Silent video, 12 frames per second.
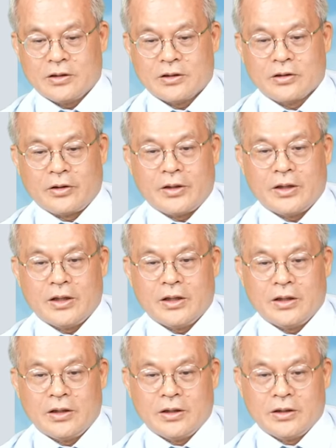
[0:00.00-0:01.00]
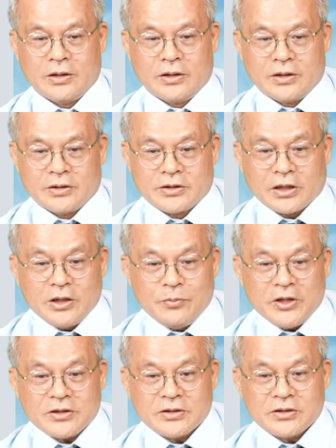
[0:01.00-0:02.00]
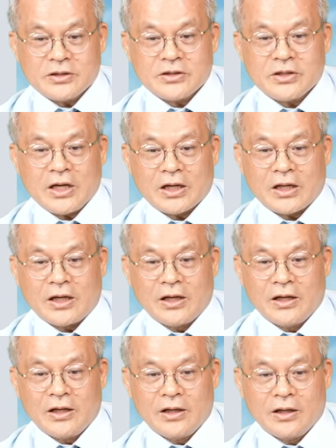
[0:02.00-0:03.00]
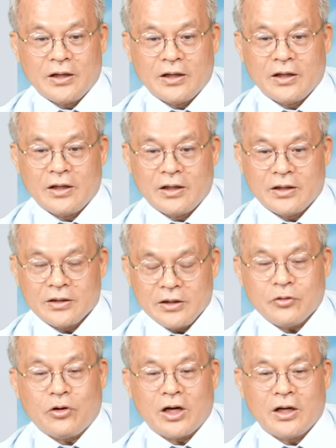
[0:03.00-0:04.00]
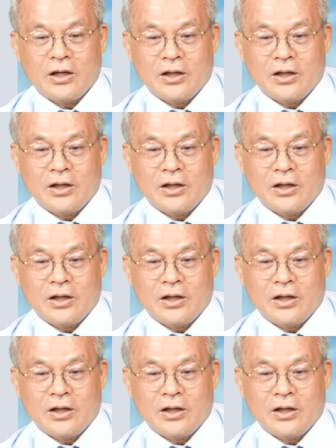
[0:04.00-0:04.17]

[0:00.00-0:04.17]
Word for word: 对，这个 EPS 是这样呢，一款